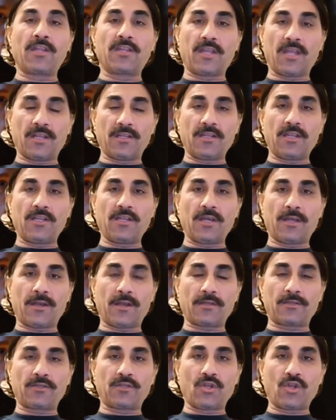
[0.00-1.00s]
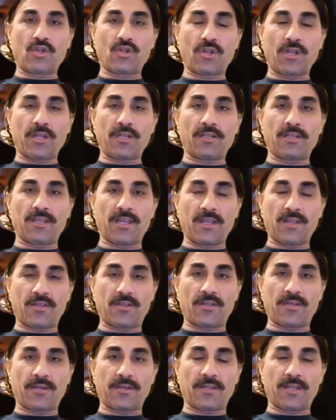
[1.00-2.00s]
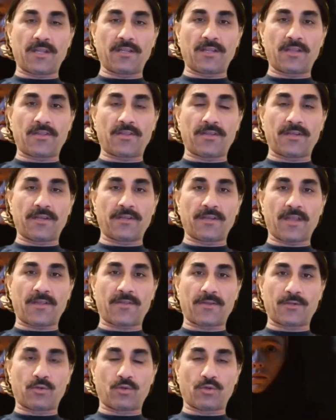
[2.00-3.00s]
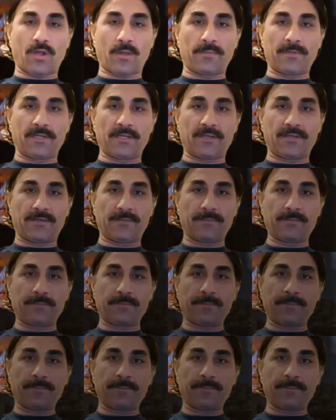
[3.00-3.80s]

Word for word: Kendi yarattığı şeyin tesiri kendisine nasıl olabilir?''